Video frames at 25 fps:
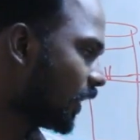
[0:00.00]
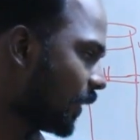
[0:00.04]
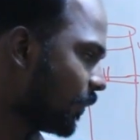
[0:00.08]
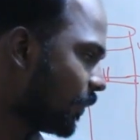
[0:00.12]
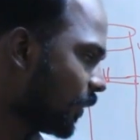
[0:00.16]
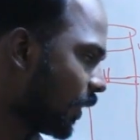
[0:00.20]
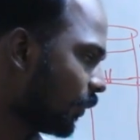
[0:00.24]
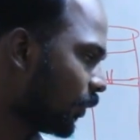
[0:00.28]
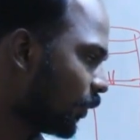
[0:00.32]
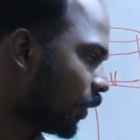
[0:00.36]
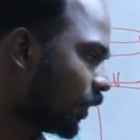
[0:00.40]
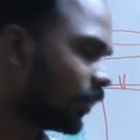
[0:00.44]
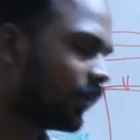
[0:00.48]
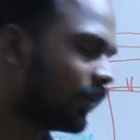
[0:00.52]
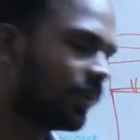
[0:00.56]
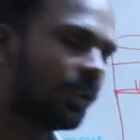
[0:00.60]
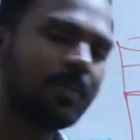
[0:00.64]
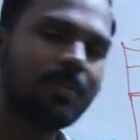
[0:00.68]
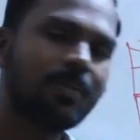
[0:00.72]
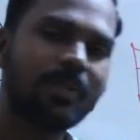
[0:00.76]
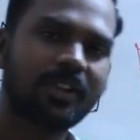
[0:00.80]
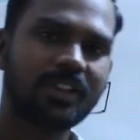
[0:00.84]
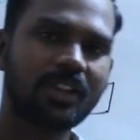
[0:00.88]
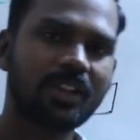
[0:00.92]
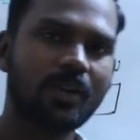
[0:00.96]
டைப் ஆஃப் ஒர்க்
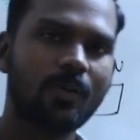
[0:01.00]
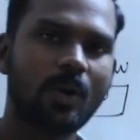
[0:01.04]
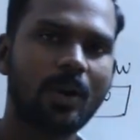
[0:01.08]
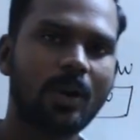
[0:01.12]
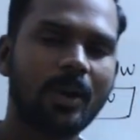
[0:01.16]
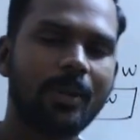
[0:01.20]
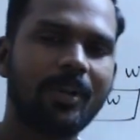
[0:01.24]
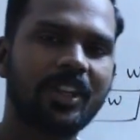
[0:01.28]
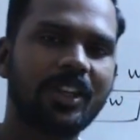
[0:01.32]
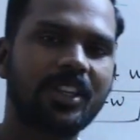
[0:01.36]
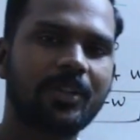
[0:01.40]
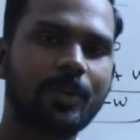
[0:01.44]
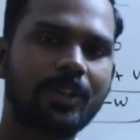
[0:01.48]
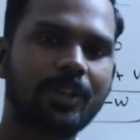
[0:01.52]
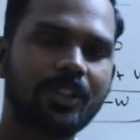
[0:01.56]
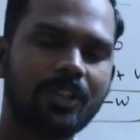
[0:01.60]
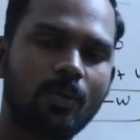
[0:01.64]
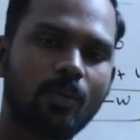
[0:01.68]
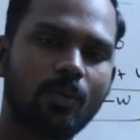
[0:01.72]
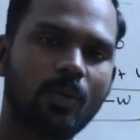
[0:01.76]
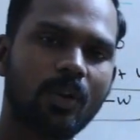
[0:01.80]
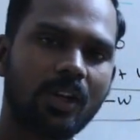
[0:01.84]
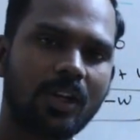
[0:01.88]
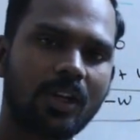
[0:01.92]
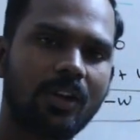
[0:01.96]
வந்து ப்ரெஷர் வால்யூம்
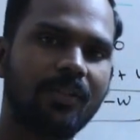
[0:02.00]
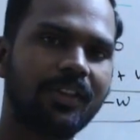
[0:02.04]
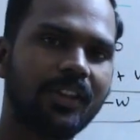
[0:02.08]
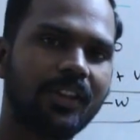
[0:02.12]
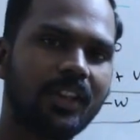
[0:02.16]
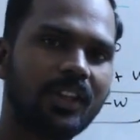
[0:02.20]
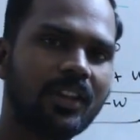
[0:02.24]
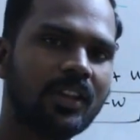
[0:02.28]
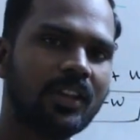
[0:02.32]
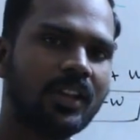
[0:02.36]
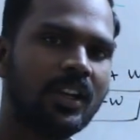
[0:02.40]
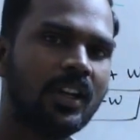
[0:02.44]
எக்ஸ்பென்ஷன் ஒர்க்காக வந்து